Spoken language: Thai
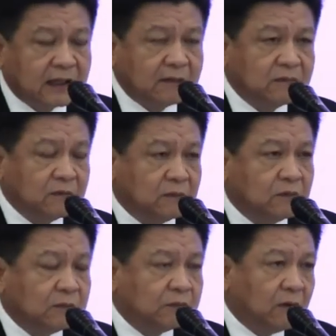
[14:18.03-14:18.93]
นะครับ
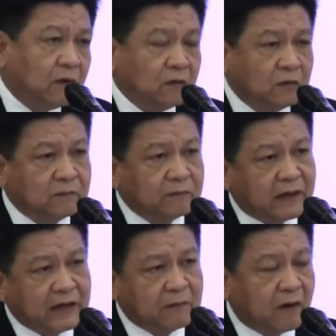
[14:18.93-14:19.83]
รูปโป๊รูป
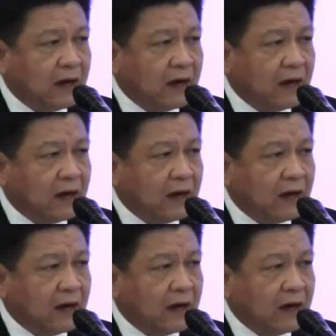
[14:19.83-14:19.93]
เพลย์บ